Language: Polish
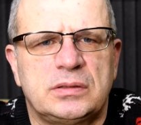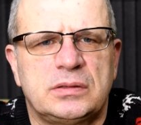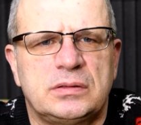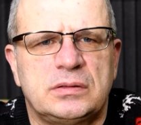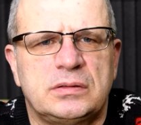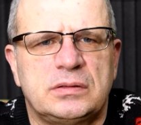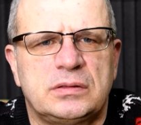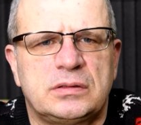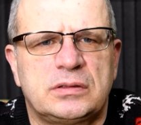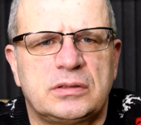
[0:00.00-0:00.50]

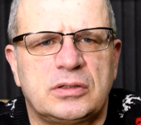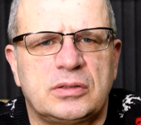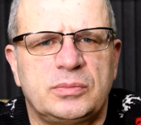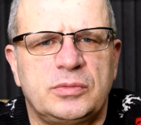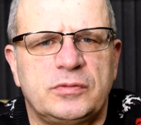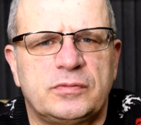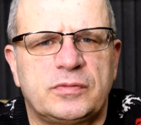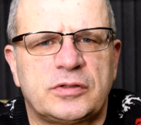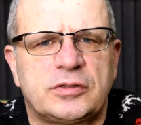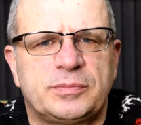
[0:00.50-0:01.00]
Y,
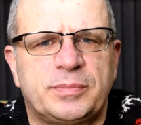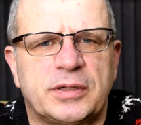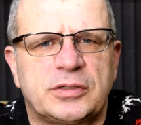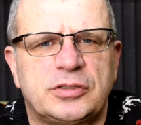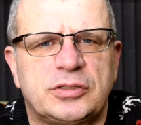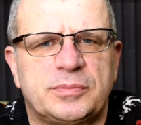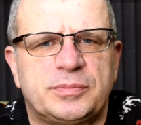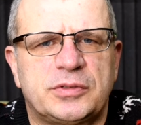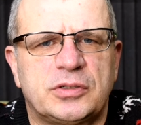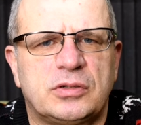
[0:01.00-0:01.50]
zrobił w
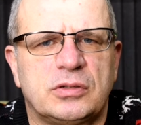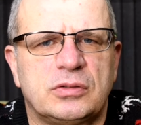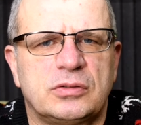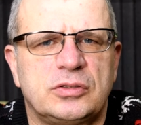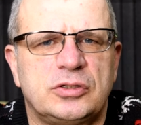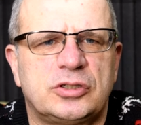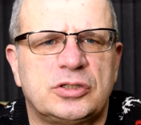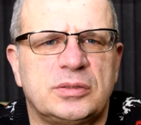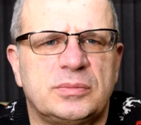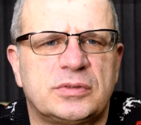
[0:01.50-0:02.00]
aspekcie
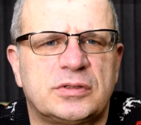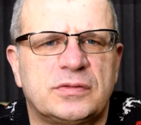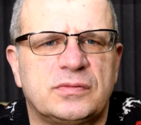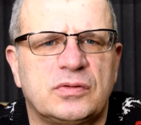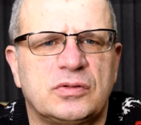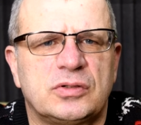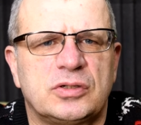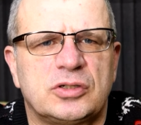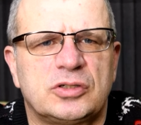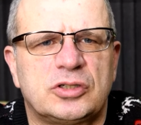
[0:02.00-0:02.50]
psychologicznym
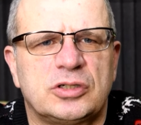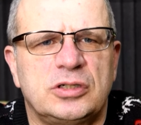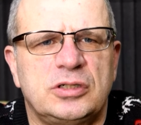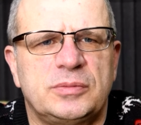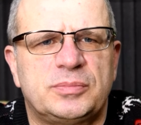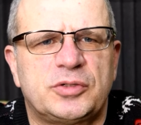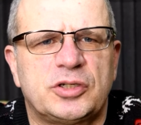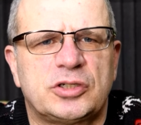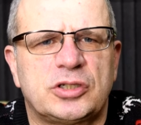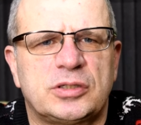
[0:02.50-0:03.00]
swoje, czyli
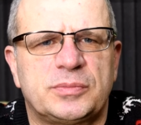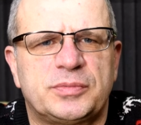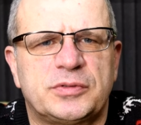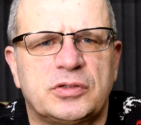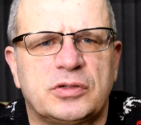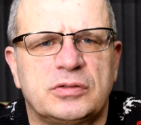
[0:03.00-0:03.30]
przeszedł